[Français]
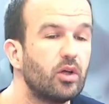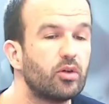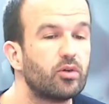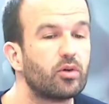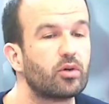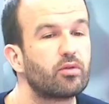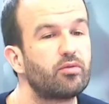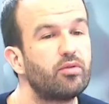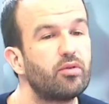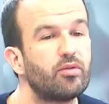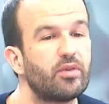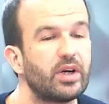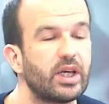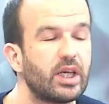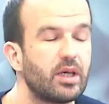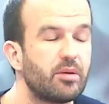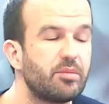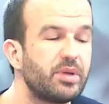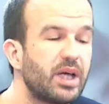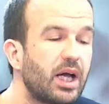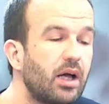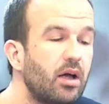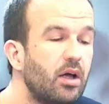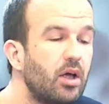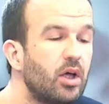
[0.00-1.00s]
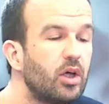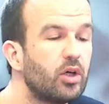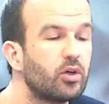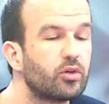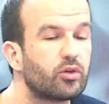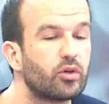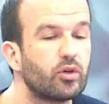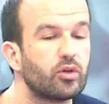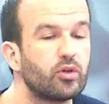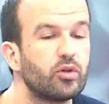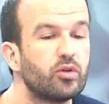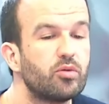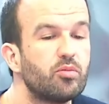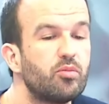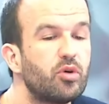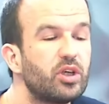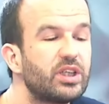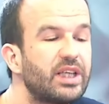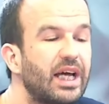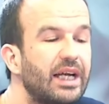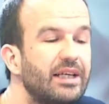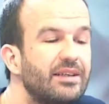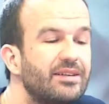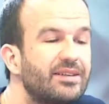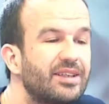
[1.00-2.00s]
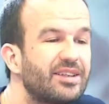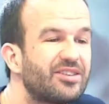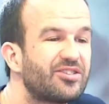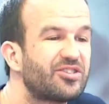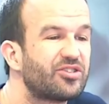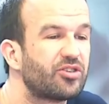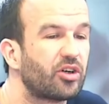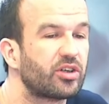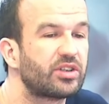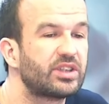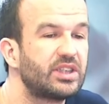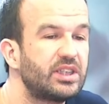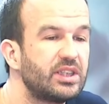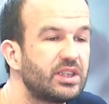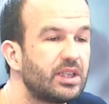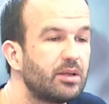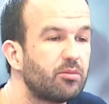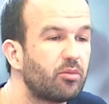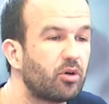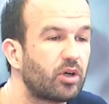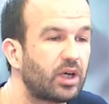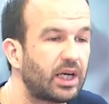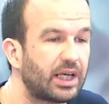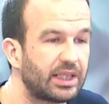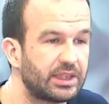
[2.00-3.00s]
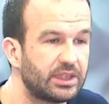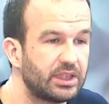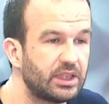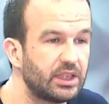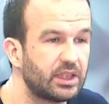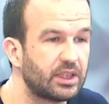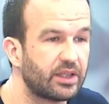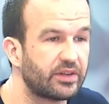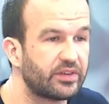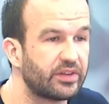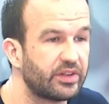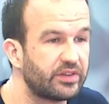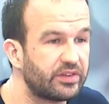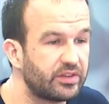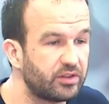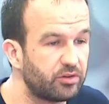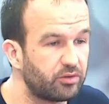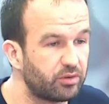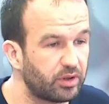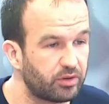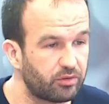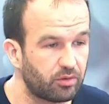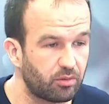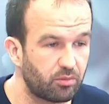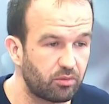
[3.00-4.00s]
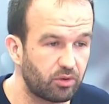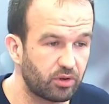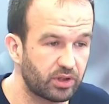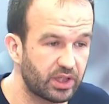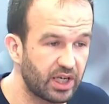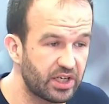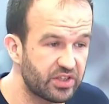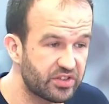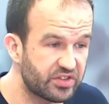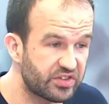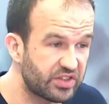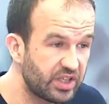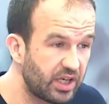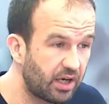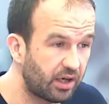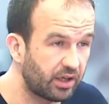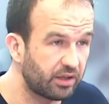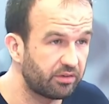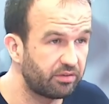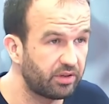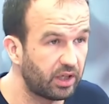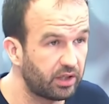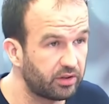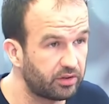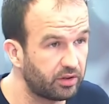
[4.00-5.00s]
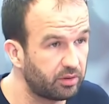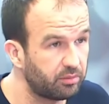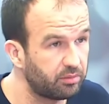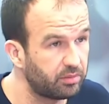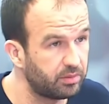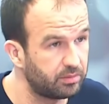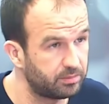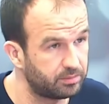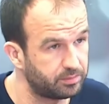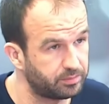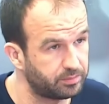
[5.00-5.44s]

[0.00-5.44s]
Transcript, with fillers: Donc vous voyez bien qu'une modalité de sortie démocratique à cette situation de blocage, c'est un référendum.